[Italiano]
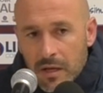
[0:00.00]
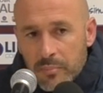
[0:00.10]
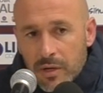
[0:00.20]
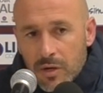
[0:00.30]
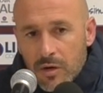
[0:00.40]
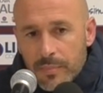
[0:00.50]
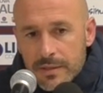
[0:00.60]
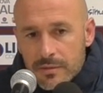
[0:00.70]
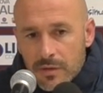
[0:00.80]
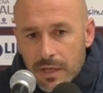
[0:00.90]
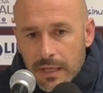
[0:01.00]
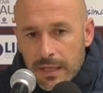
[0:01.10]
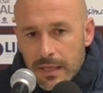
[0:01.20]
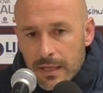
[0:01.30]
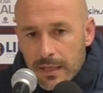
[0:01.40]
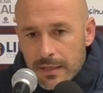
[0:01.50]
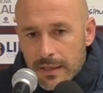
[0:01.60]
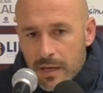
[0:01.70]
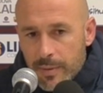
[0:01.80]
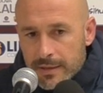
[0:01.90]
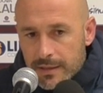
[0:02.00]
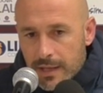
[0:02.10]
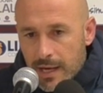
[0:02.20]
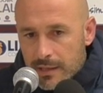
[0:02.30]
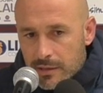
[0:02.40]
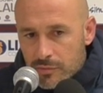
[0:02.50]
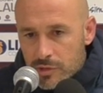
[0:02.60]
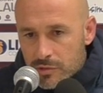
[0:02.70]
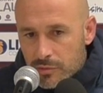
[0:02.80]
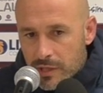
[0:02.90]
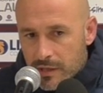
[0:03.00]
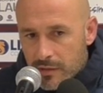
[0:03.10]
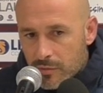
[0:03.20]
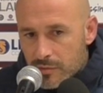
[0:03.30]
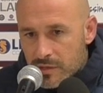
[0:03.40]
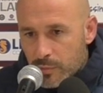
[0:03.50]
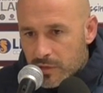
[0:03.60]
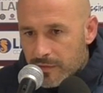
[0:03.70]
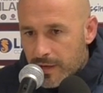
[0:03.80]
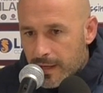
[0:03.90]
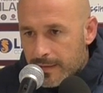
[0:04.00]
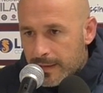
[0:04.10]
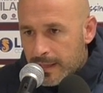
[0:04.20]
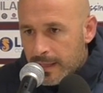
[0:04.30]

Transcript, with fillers: però penso che da una parte e dall'altra un gesto tecnico così poteva